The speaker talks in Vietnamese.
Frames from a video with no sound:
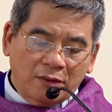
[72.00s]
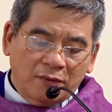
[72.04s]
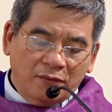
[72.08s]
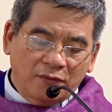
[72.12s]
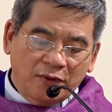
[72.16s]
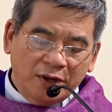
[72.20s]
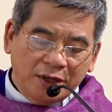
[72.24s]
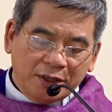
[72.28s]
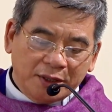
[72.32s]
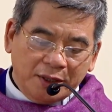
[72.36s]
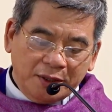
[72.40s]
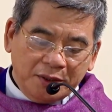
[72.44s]

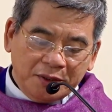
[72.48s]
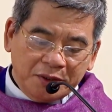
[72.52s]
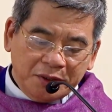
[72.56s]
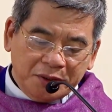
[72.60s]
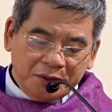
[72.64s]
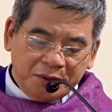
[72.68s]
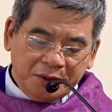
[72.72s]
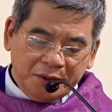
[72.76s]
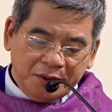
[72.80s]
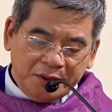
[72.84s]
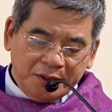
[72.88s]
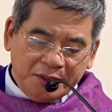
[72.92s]
Vậy các
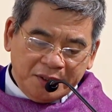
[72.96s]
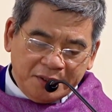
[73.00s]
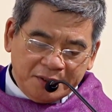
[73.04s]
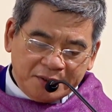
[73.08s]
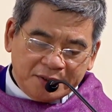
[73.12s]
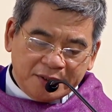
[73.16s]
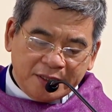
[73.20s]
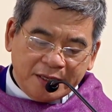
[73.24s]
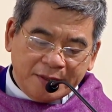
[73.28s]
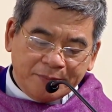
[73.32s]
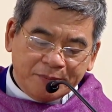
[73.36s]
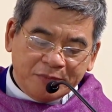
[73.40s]
ngươi đi
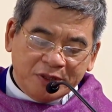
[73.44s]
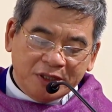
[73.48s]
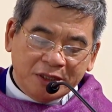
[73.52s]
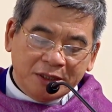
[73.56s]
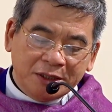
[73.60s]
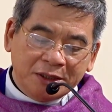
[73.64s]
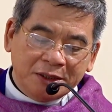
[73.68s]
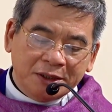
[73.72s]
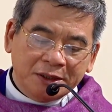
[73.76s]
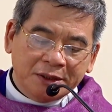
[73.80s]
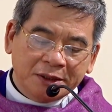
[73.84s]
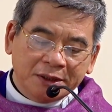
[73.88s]
xem
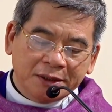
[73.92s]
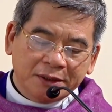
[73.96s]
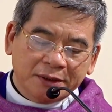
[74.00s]
gì?